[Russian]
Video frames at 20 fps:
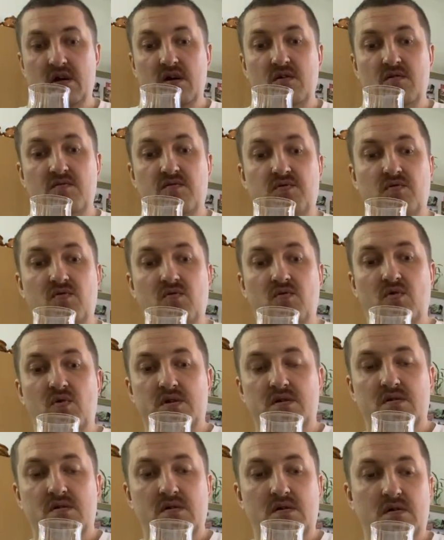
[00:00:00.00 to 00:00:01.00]

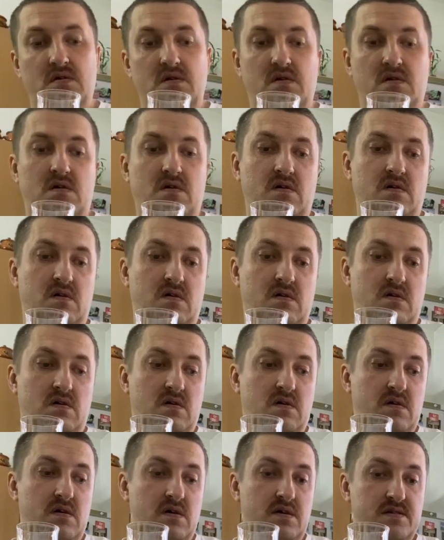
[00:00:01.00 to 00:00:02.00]
Вот,
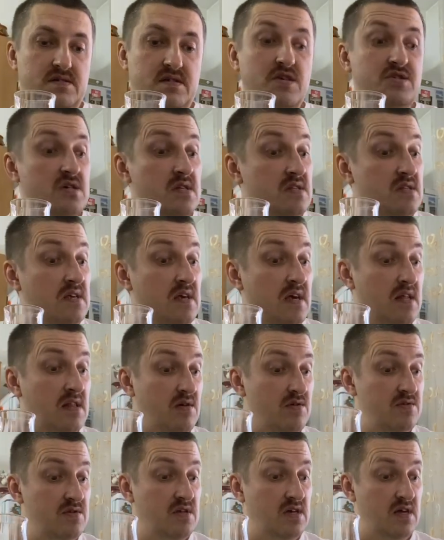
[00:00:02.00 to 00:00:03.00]
э, значит,
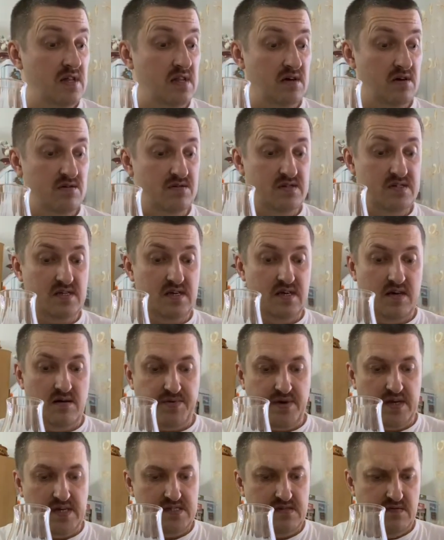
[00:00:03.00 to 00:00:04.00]
делают, делают все
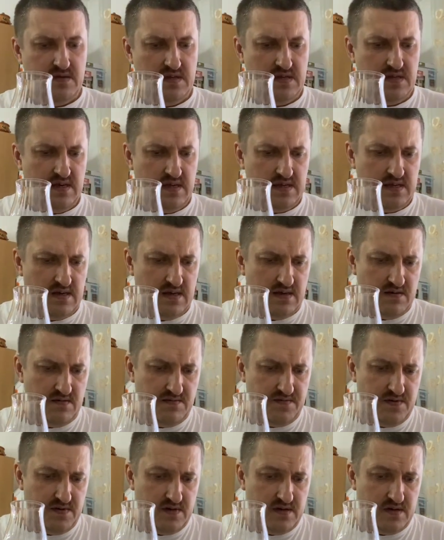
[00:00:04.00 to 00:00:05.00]
произведения
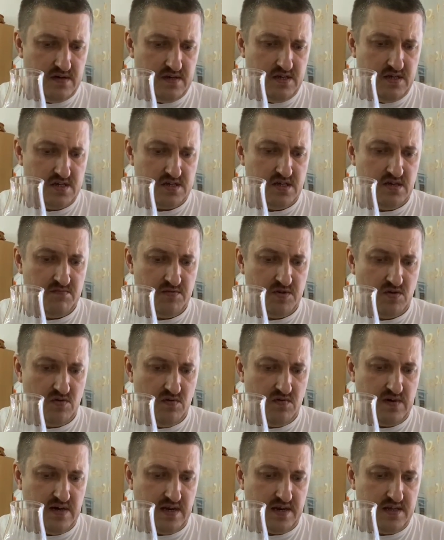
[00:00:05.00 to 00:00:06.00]
в Нижнем
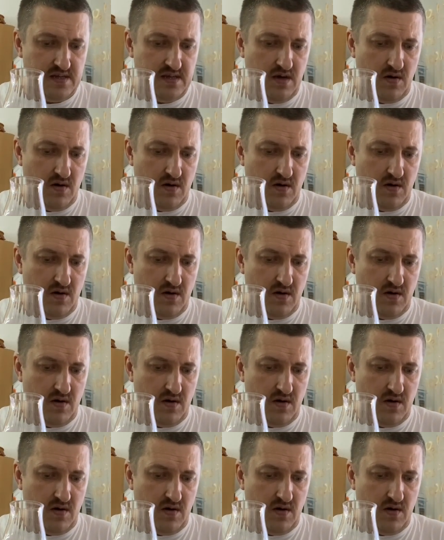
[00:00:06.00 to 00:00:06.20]
Новгороде